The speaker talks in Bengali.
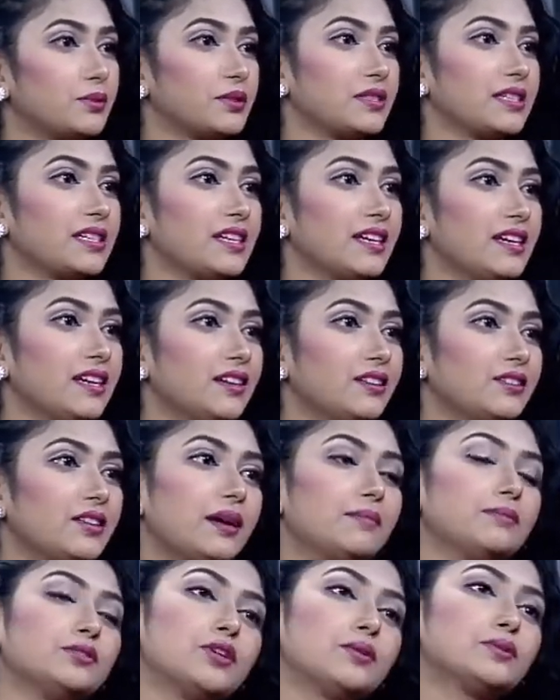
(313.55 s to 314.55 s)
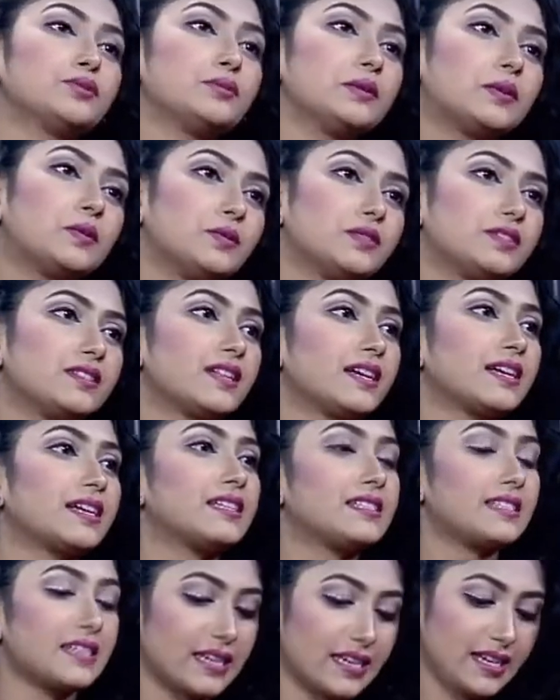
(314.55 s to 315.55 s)
প্রতি তো আমি সবসময় খুঁজে
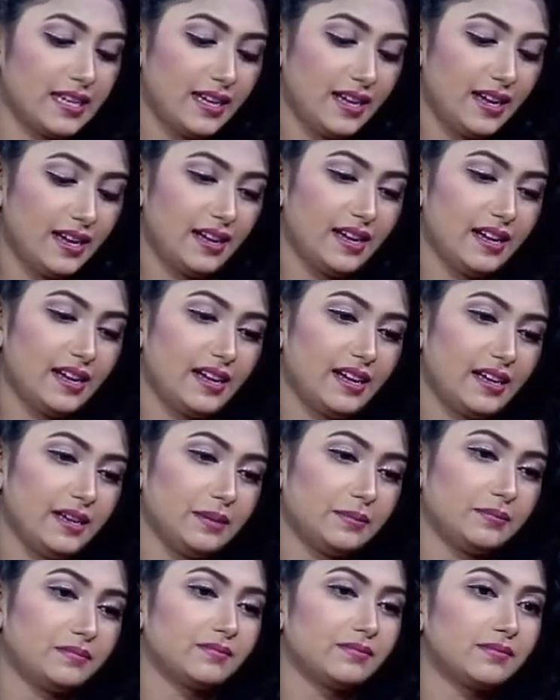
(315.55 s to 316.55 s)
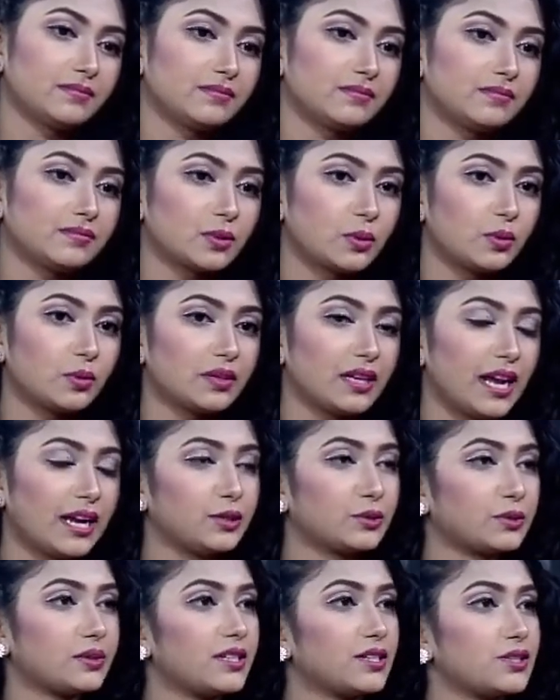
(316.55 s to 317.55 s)
থাকি যে কোন
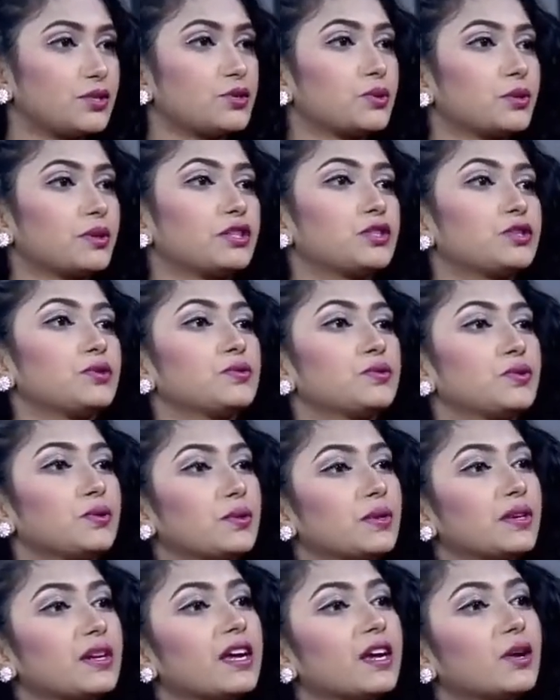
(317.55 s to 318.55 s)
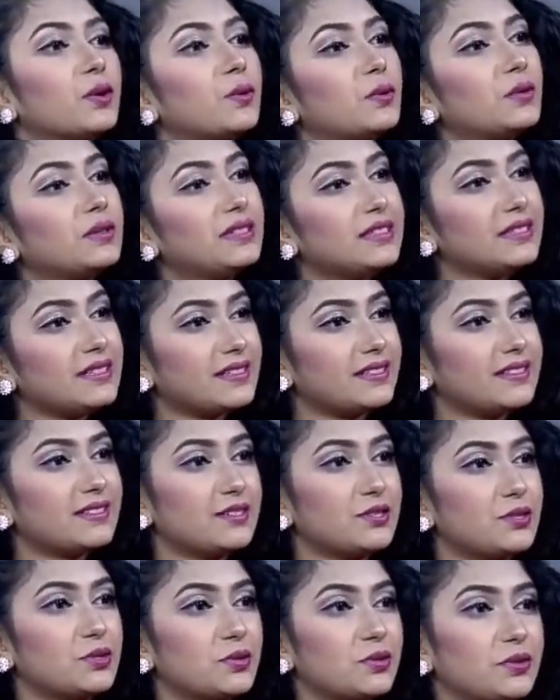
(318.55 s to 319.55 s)
নাটকটার স্টোরি সুন্দর কোন
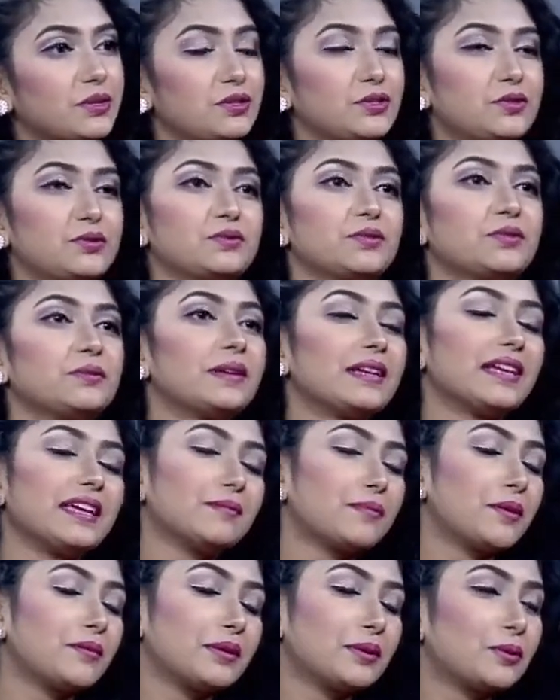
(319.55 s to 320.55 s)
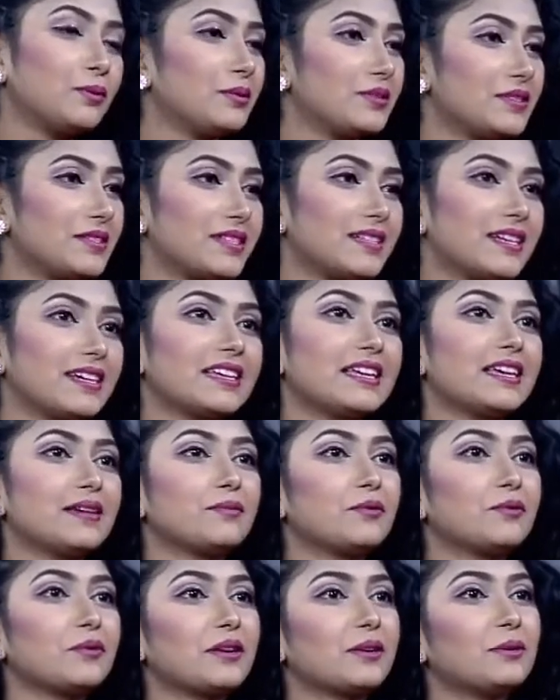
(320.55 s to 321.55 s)
ডিরেক্টরের স্টোরি সুন্দর মানে এভাবে খুঁজতে থাকি
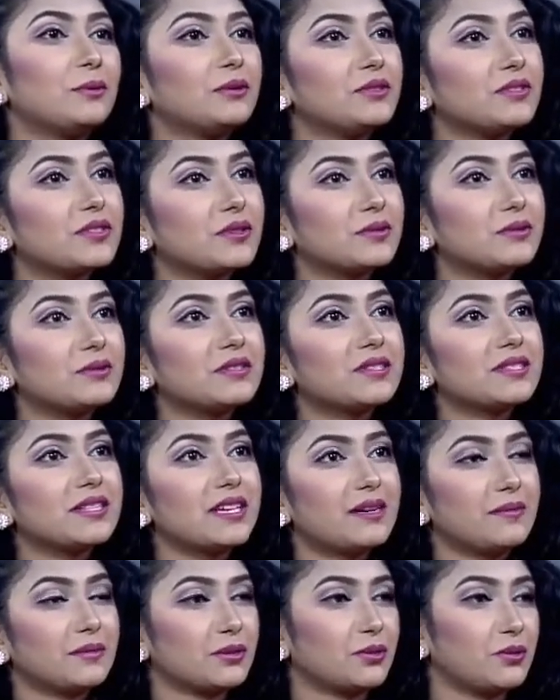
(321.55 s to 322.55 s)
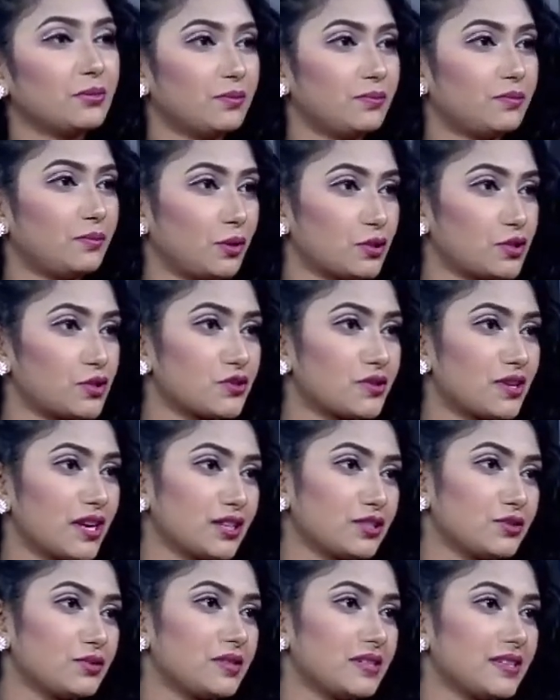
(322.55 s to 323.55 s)
এবং খুঁজতে খুঁজতেই আমার খুব পছন্দের
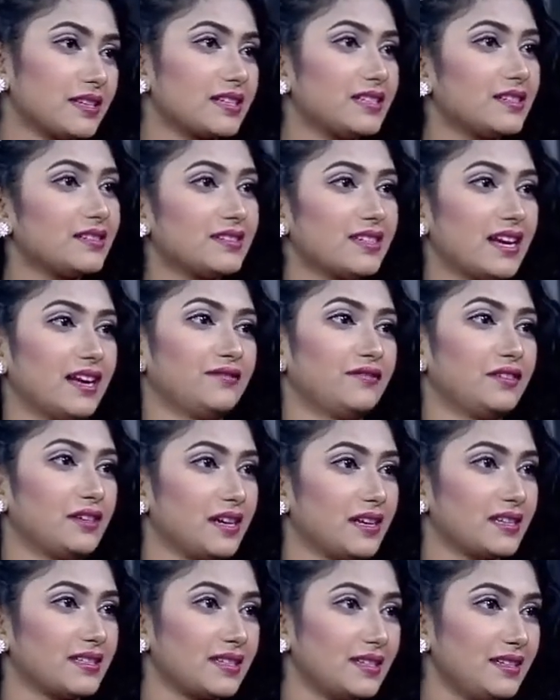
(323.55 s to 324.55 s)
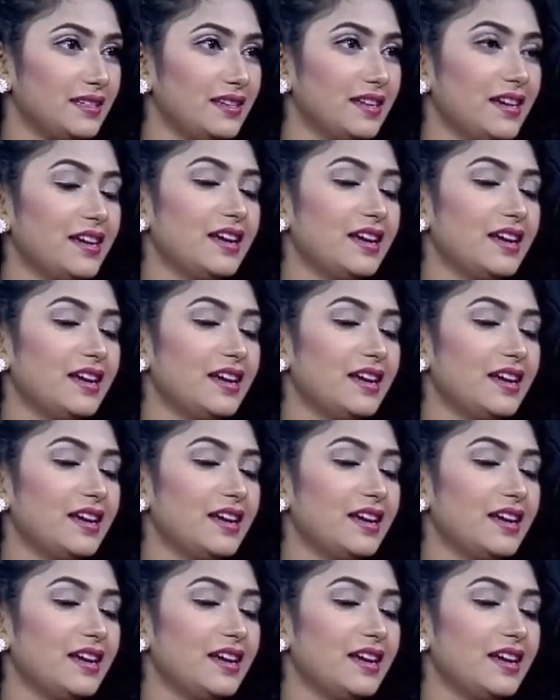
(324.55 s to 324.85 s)
একজন ডিরেক্টর তানভীর হাসান